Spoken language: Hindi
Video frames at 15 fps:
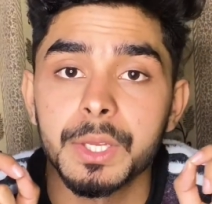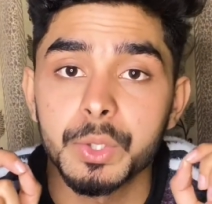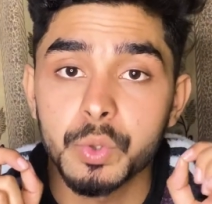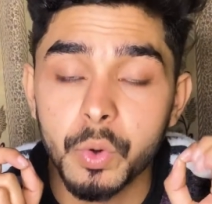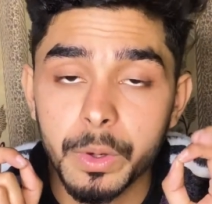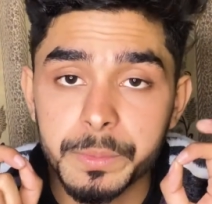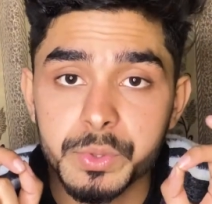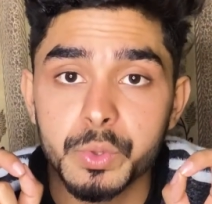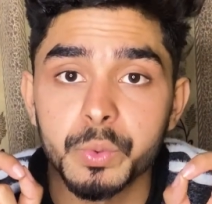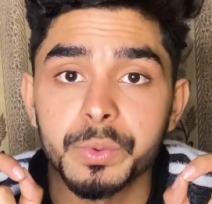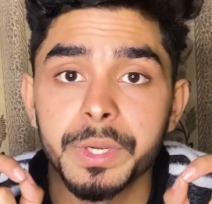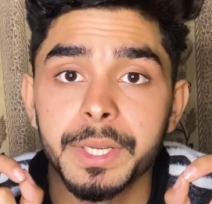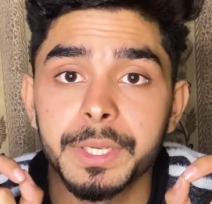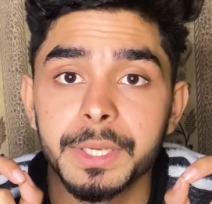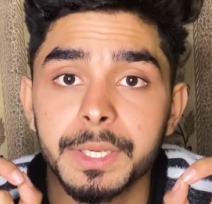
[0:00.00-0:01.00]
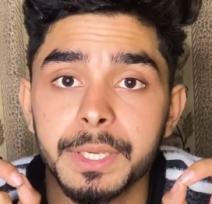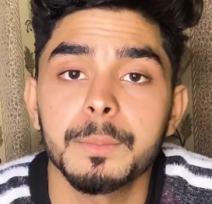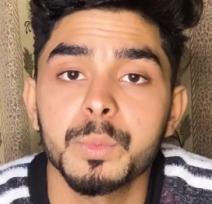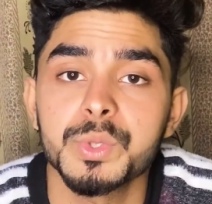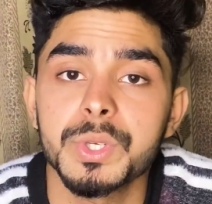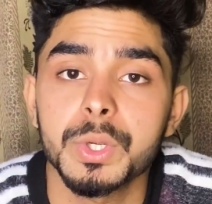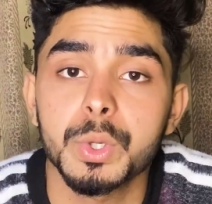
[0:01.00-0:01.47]
जॉब्स ढूंढने की
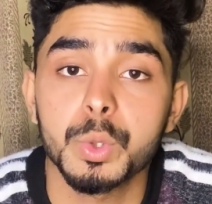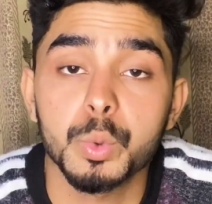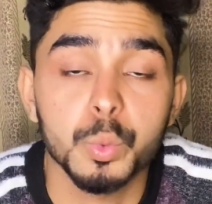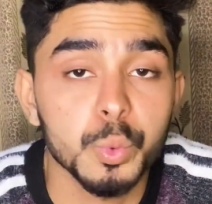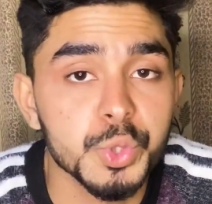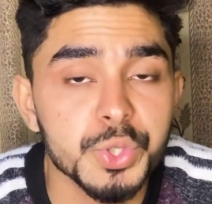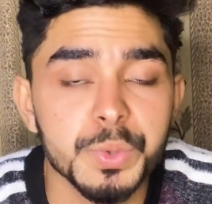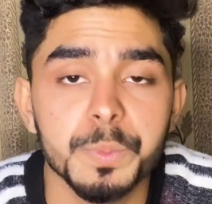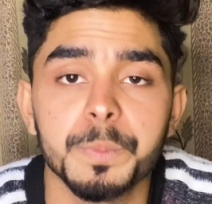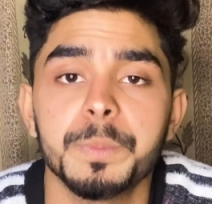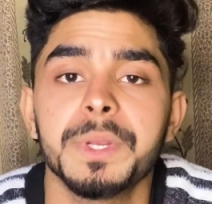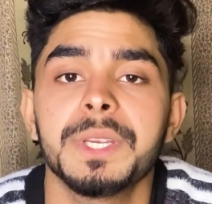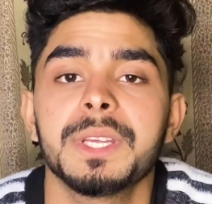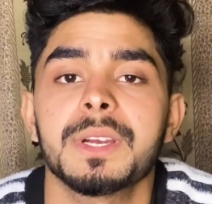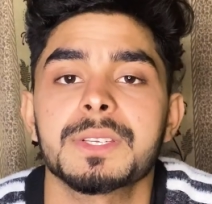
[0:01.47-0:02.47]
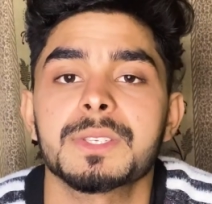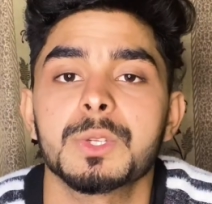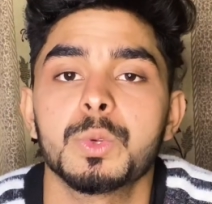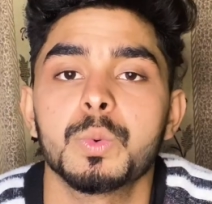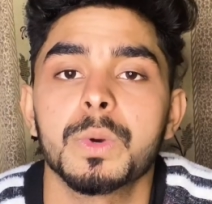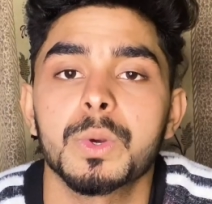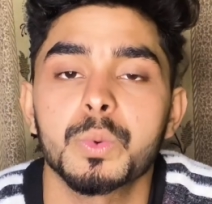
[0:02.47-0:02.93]
मुझे कुछ भी नहीं
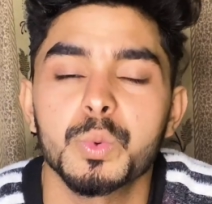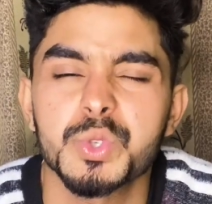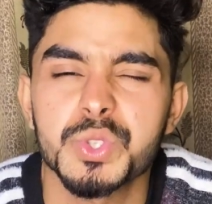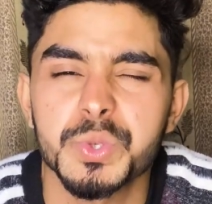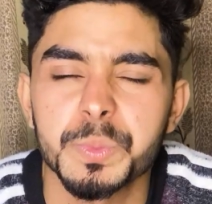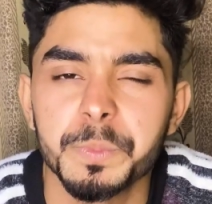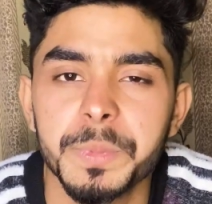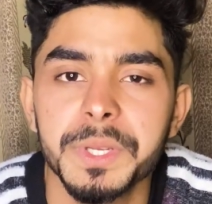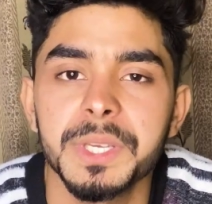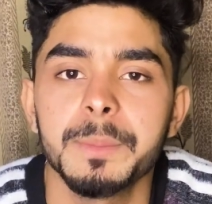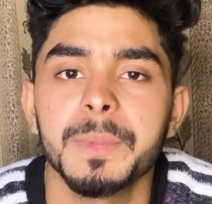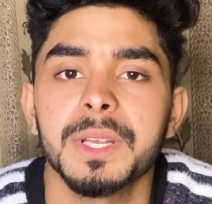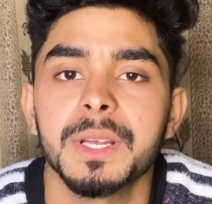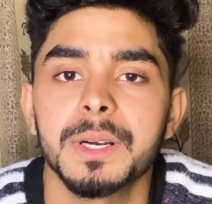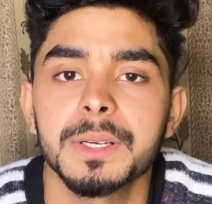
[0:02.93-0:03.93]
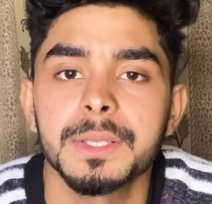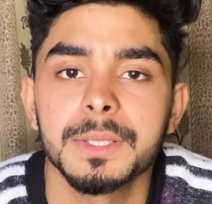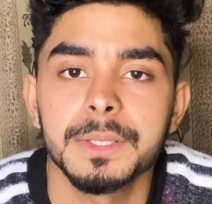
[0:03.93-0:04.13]
हासिल हुआ कुछ भी नहीं मिला